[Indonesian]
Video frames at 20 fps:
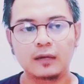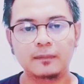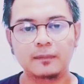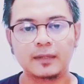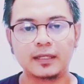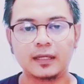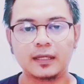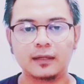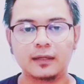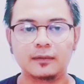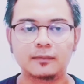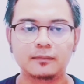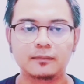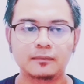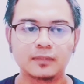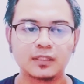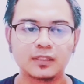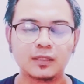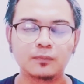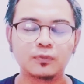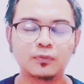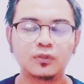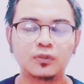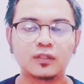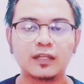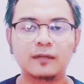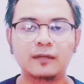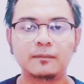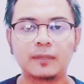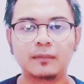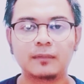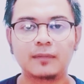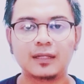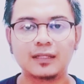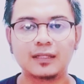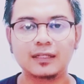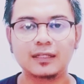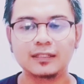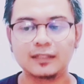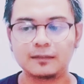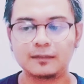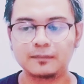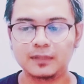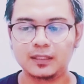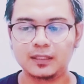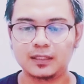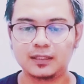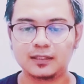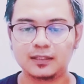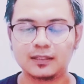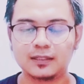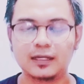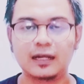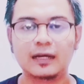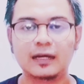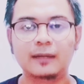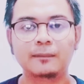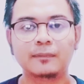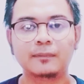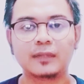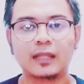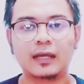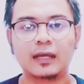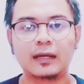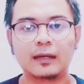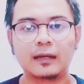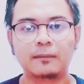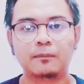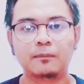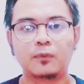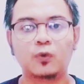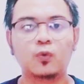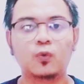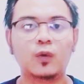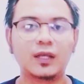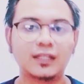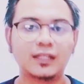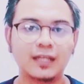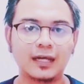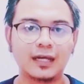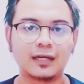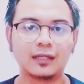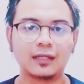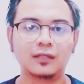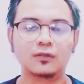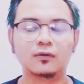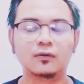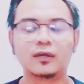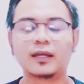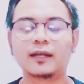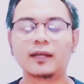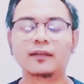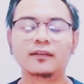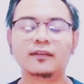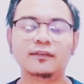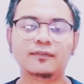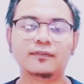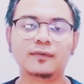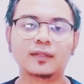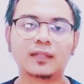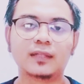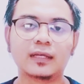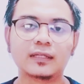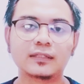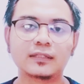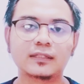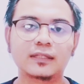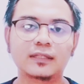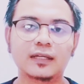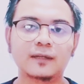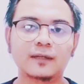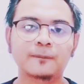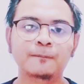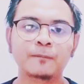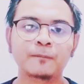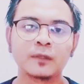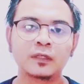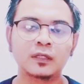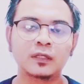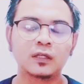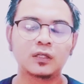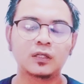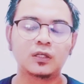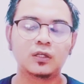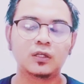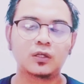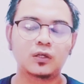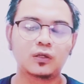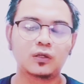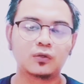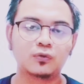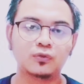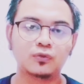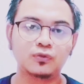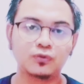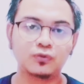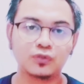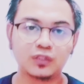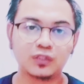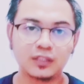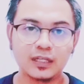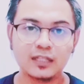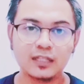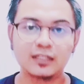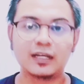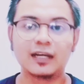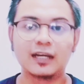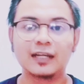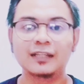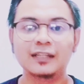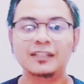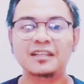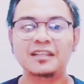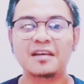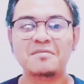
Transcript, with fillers: apa ya meskipun tanpa batas tapi dalam taraf wajar gitu kreativitasnya khususnya jangan